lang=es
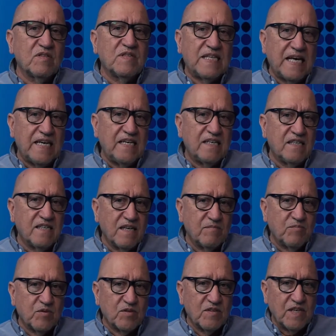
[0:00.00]
de ahí la
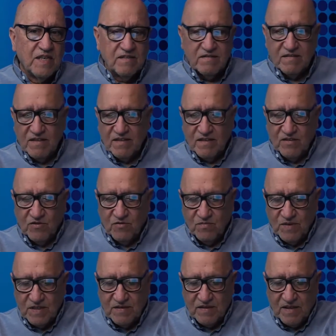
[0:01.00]
importancia de
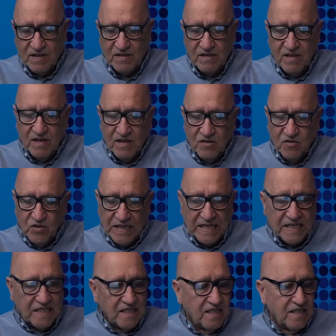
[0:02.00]
conversar con
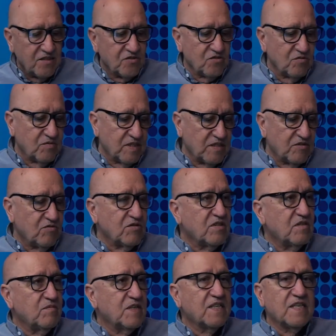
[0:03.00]
él sobre estos
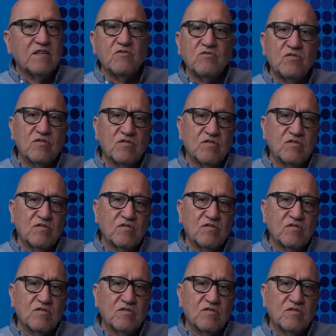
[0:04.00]
temas que a todos nos,